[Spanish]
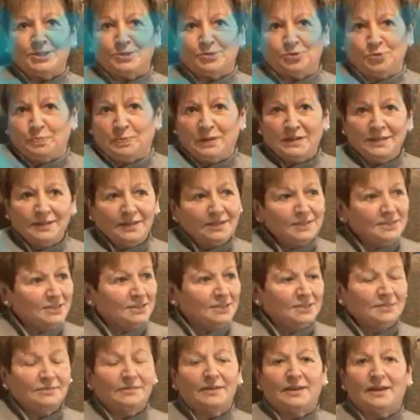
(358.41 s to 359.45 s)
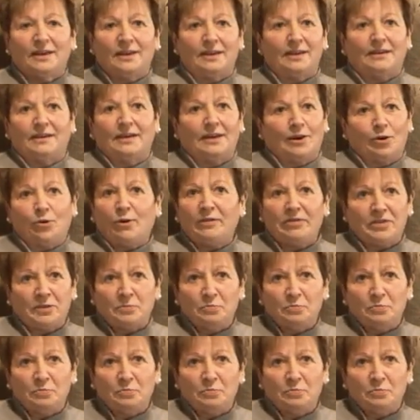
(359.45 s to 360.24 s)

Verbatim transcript: estupendas que, lo hacen